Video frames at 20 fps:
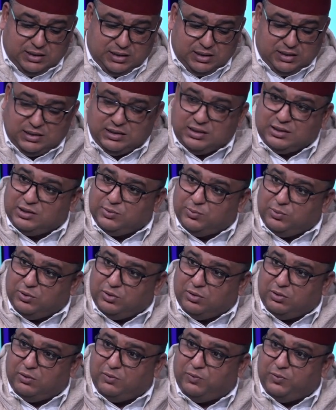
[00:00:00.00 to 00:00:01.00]

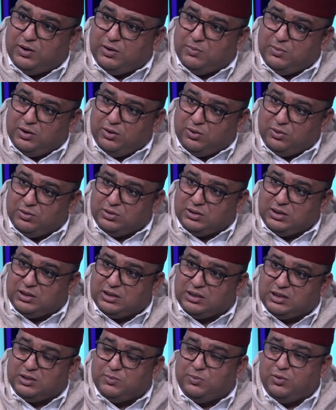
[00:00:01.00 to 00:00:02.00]
تيتكتبوا في الملحون
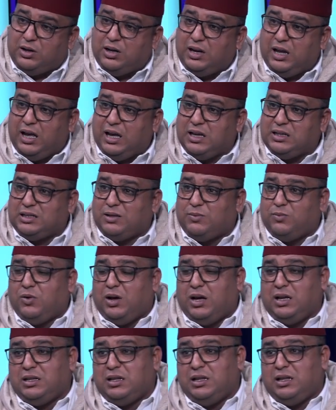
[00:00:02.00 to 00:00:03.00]
تيتكتبوا على حسب
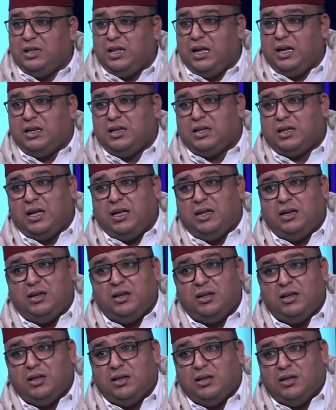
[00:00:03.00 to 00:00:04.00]
واحد اللحن كاين
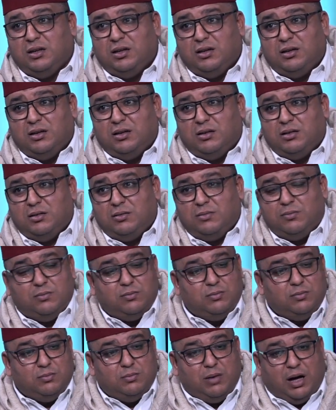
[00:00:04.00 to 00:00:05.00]

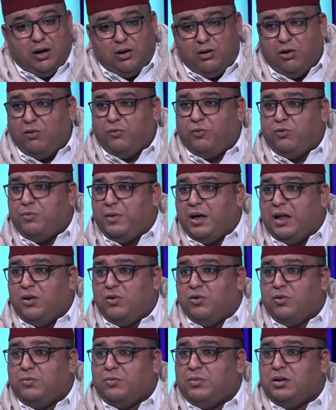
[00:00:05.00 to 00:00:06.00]
معروف
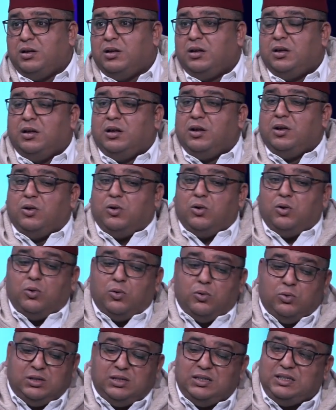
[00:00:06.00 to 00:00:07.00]
ومعلوم
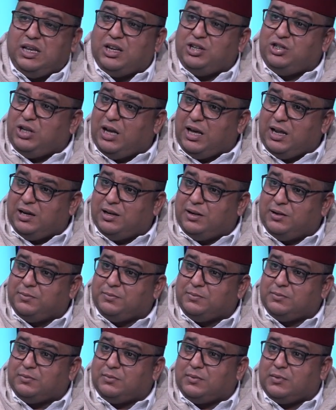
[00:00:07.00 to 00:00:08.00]
والزجل
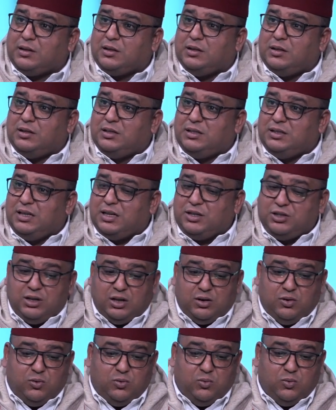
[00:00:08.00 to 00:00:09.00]

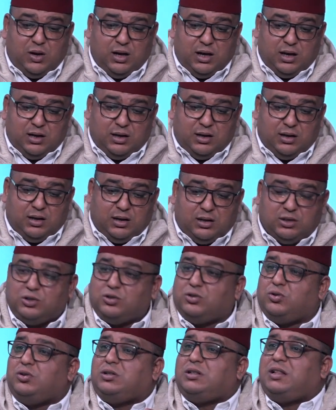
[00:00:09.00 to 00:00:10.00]
الزجل هو
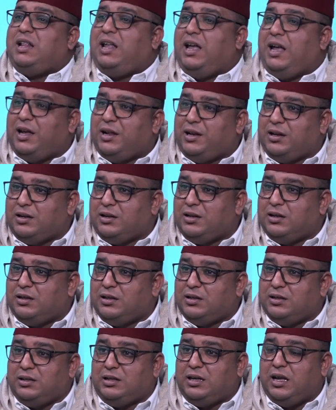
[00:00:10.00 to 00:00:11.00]
خصو يتلحن
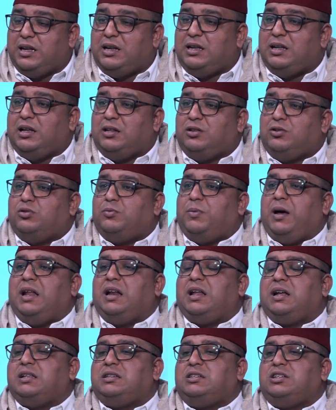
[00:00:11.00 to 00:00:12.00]
يعني عنده
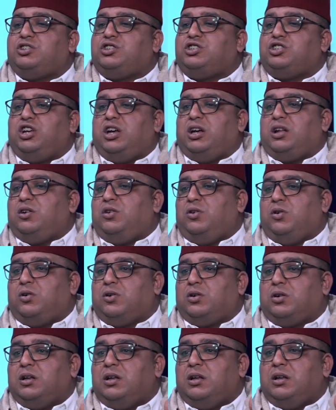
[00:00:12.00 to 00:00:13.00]
بحال قلتي الشعر
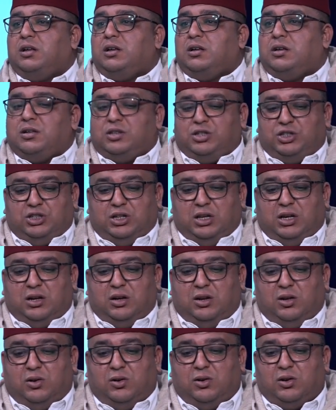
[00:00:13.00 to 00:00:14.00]
الحر الشعر
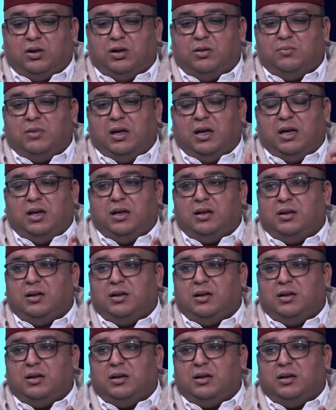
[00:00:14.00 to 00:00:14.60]
الحر يعني واحد